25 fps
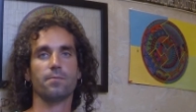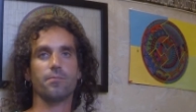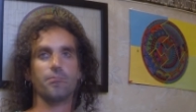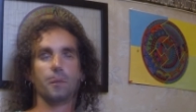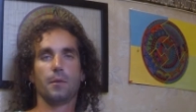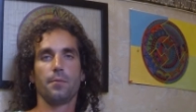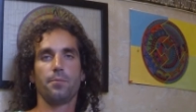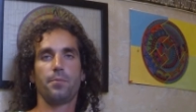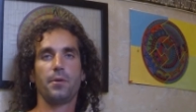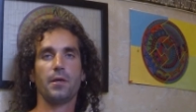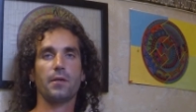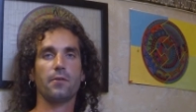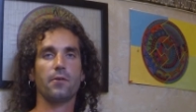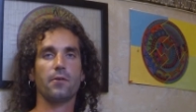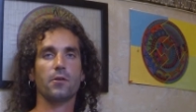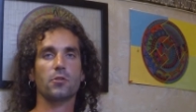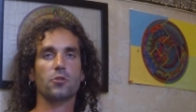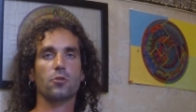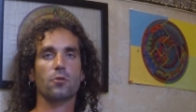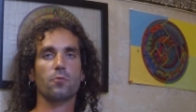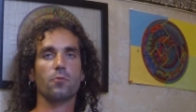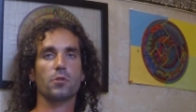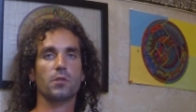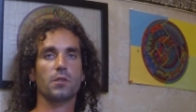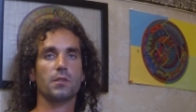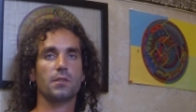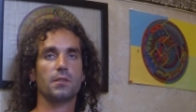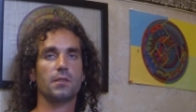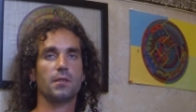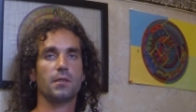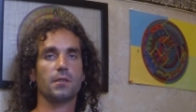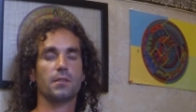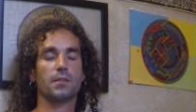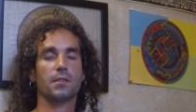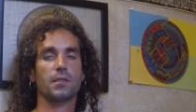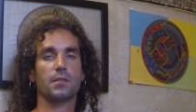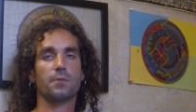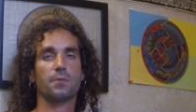Первое, что можно
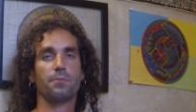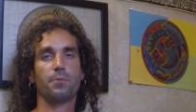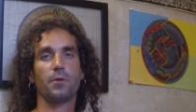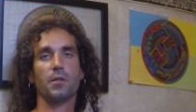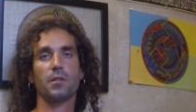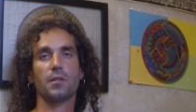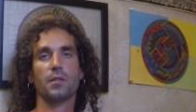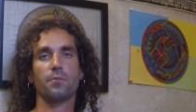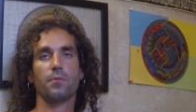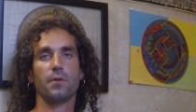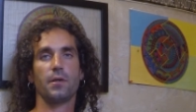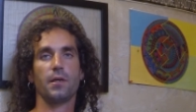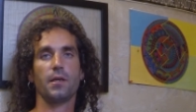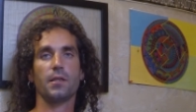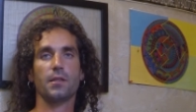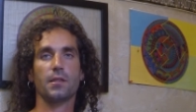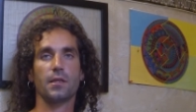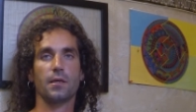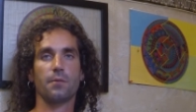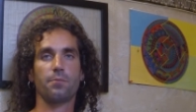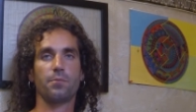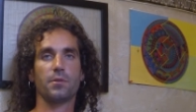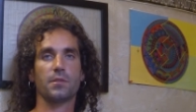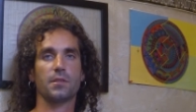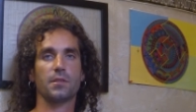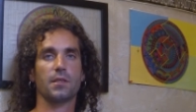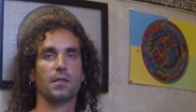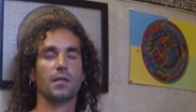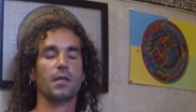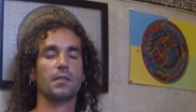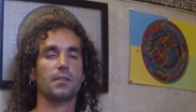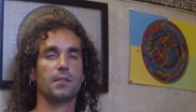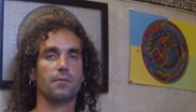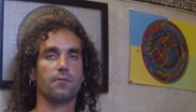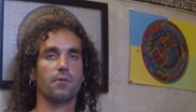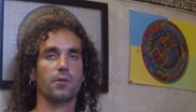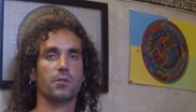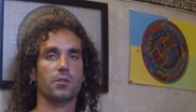сделать со спиртом, это
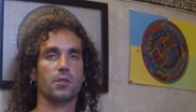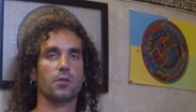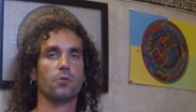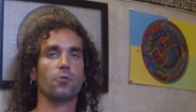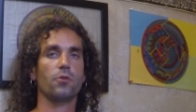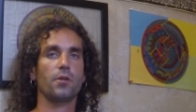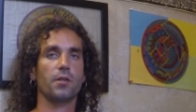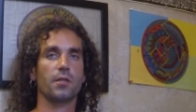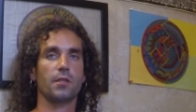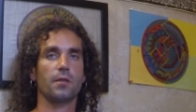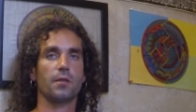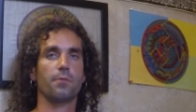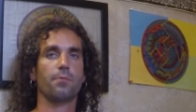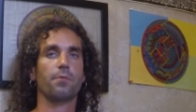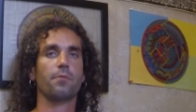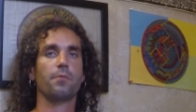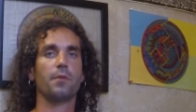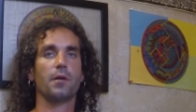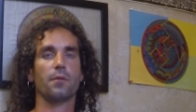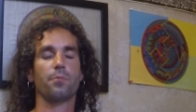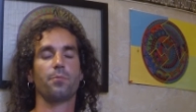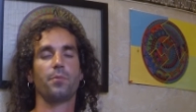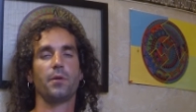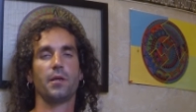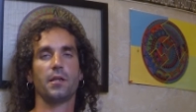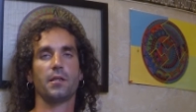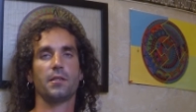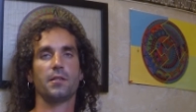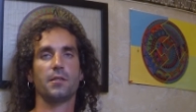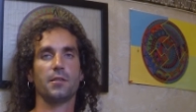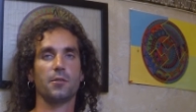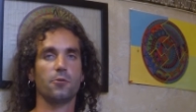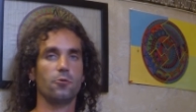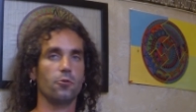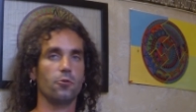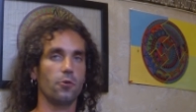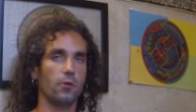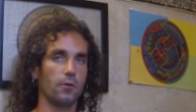обеззаразить ваши руки, например, перед
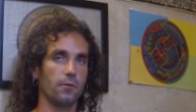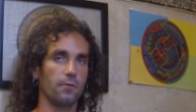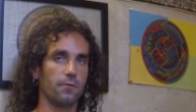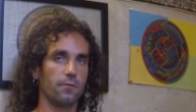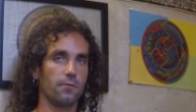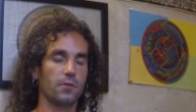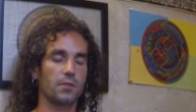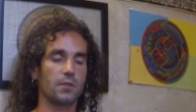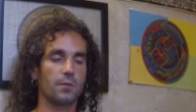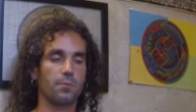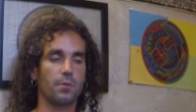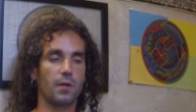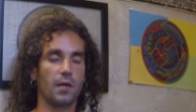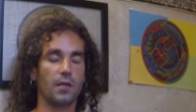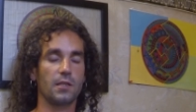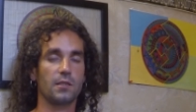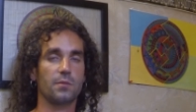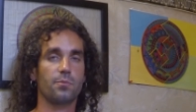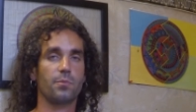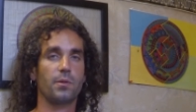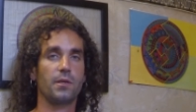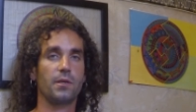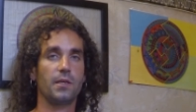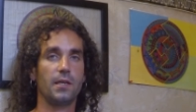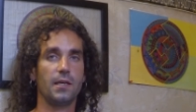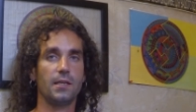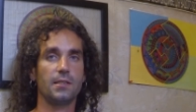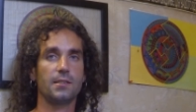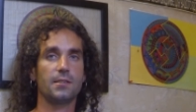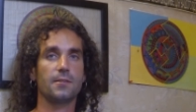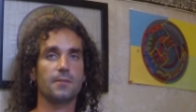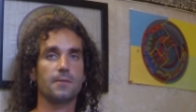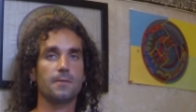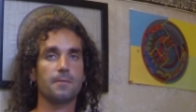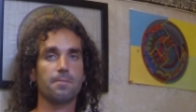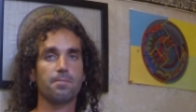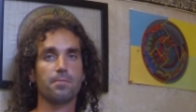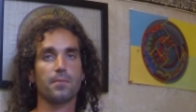едой. Вы собрались поесть,
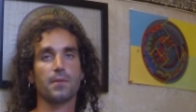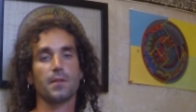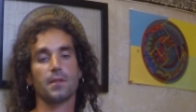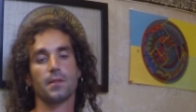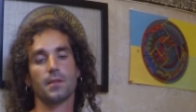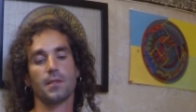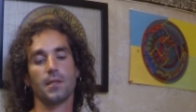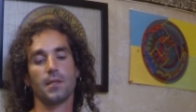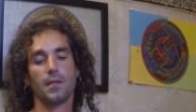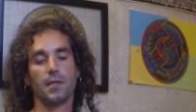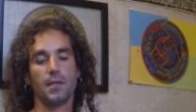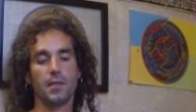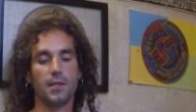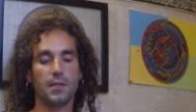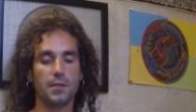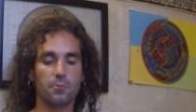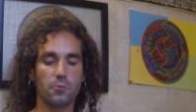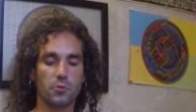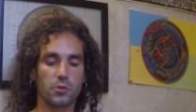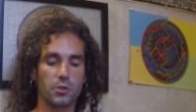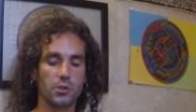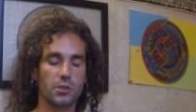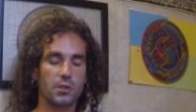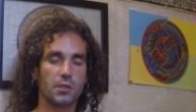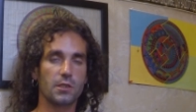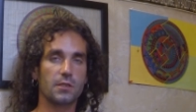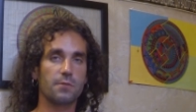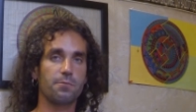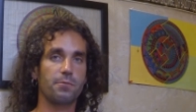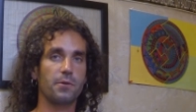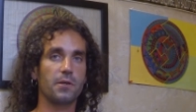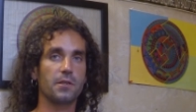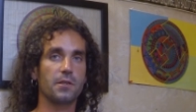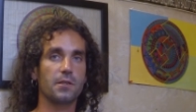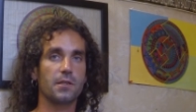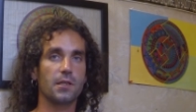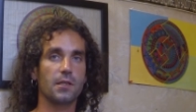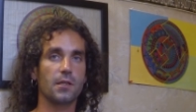налили немножечко
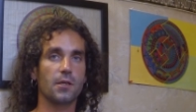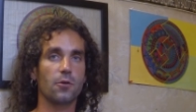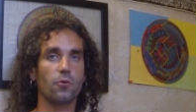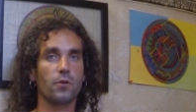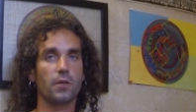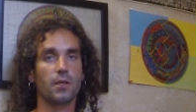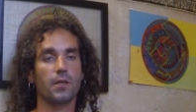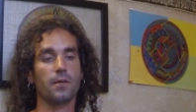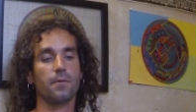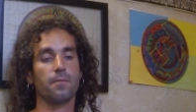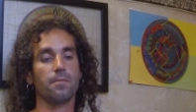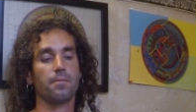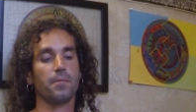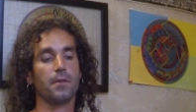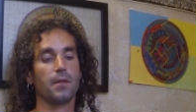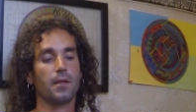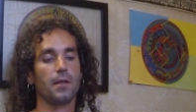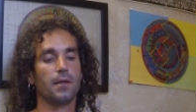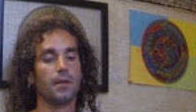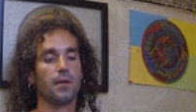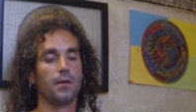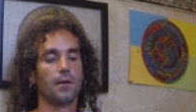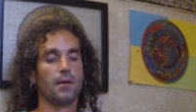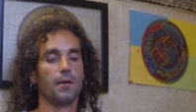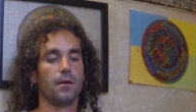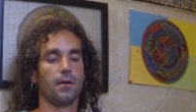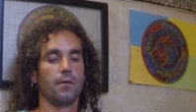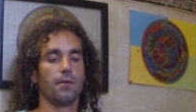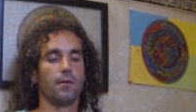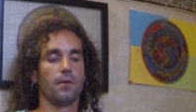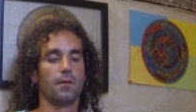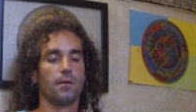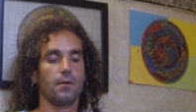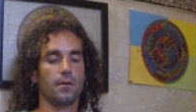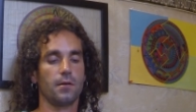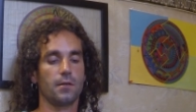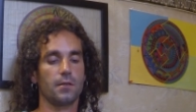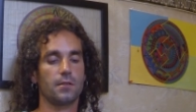спирта на руки –
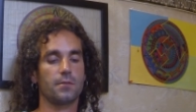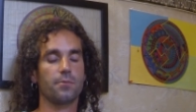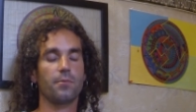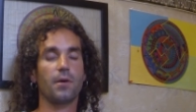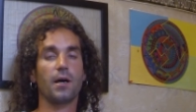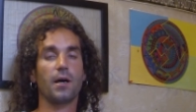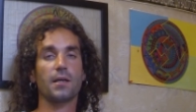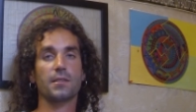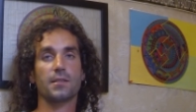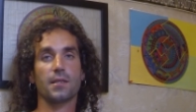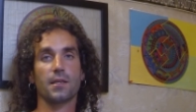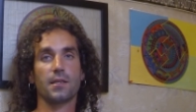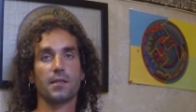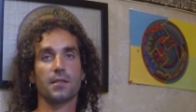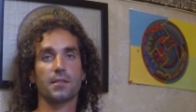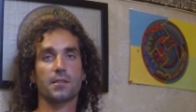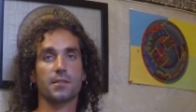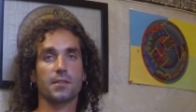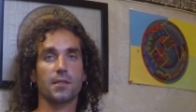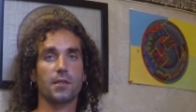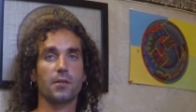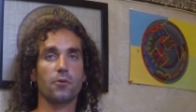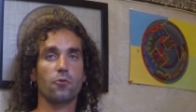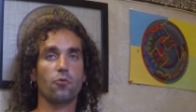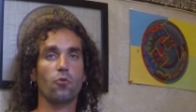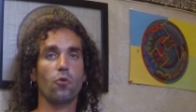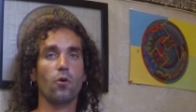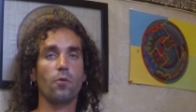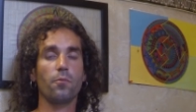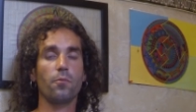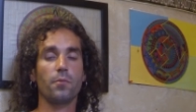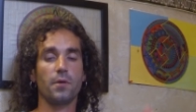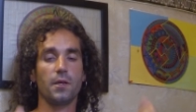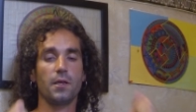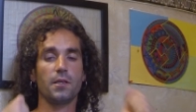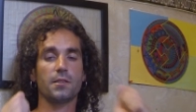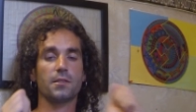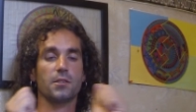Э, смазали их целиком
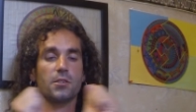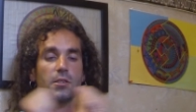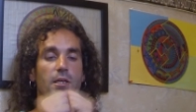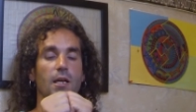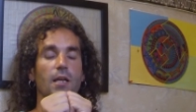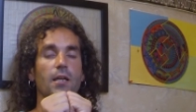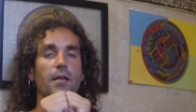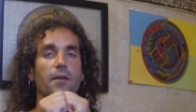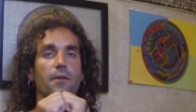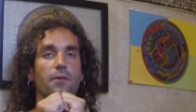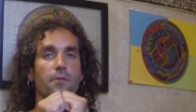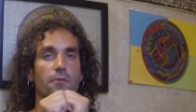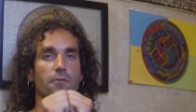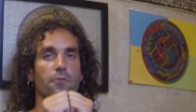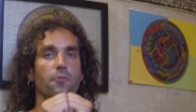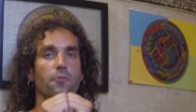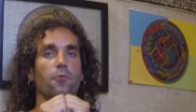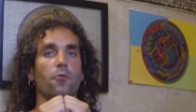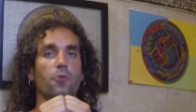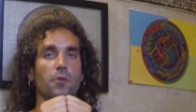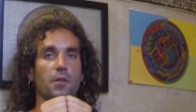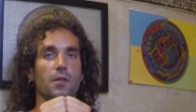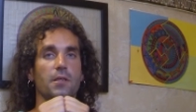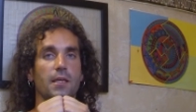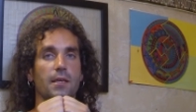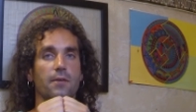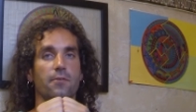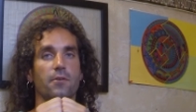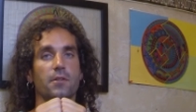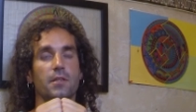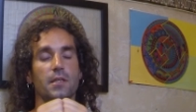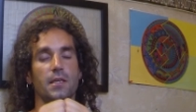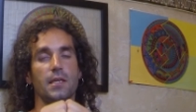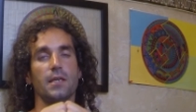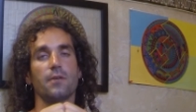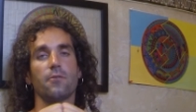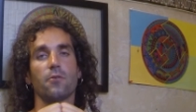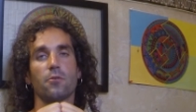и зажали в кулаки. Вот
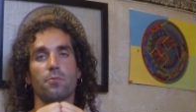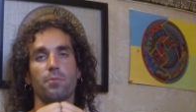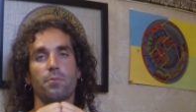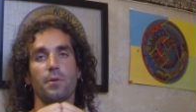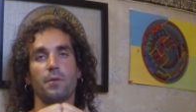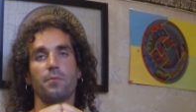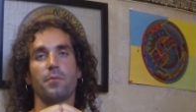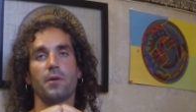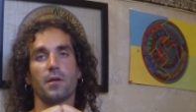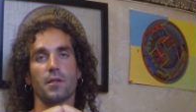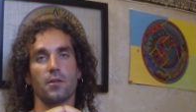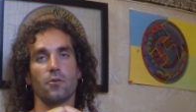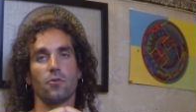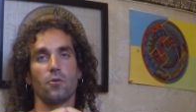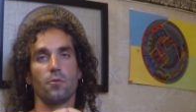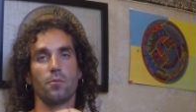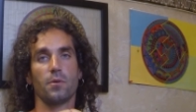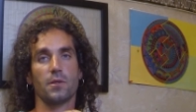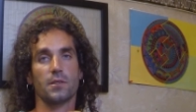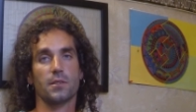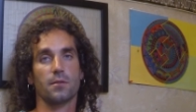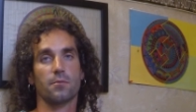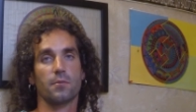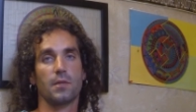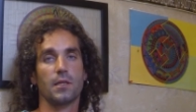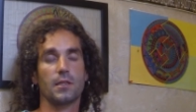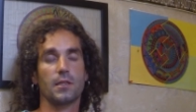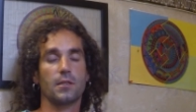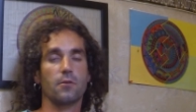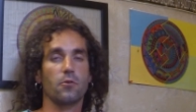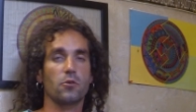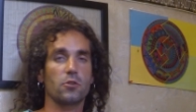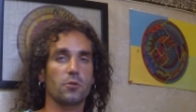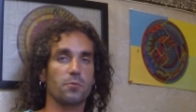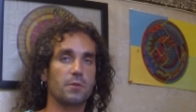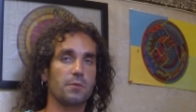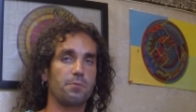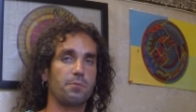таким вот примерно образом. Для того,
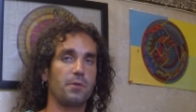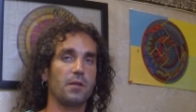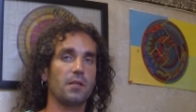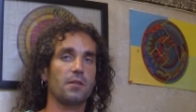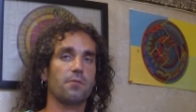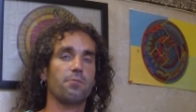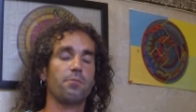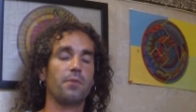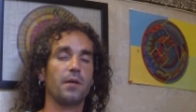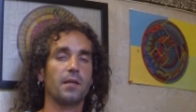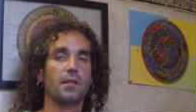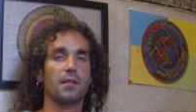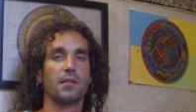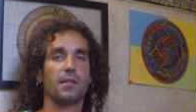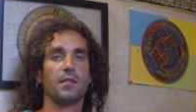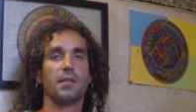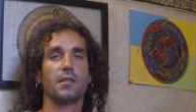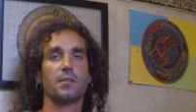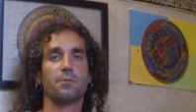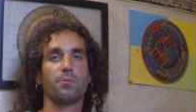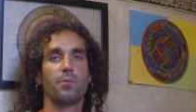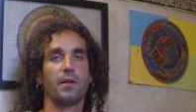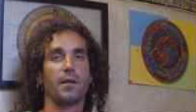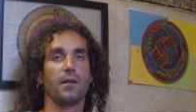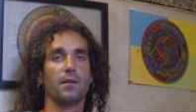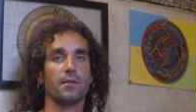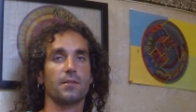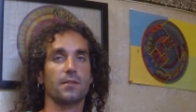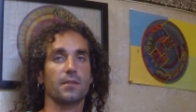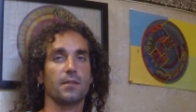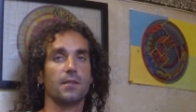чтобы спирт медленно испарялся.